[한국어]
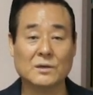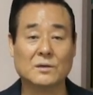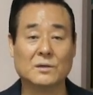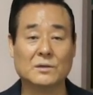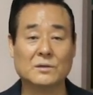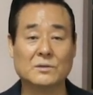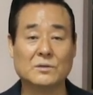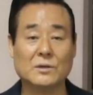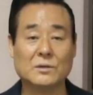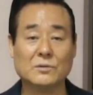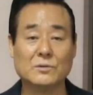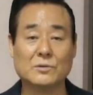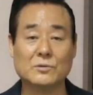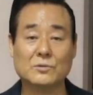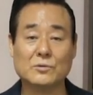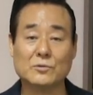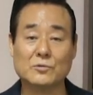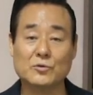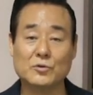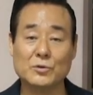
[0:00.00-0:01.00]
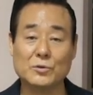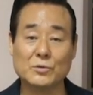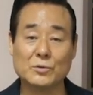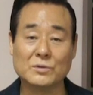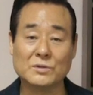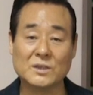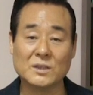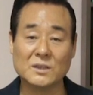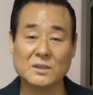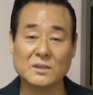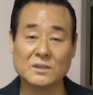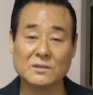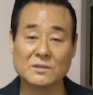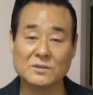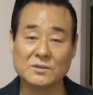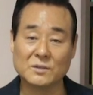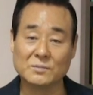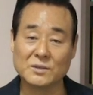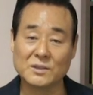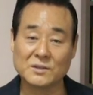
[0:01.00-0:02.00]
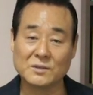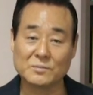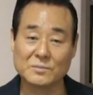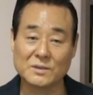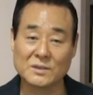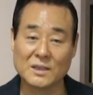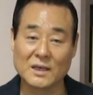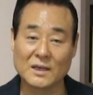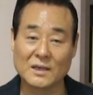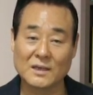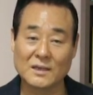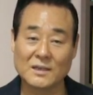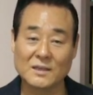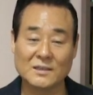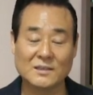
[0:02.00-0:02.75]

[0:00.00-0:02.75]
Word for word: 어떤 것도 뒤로 챙긴 것이 없었습니다.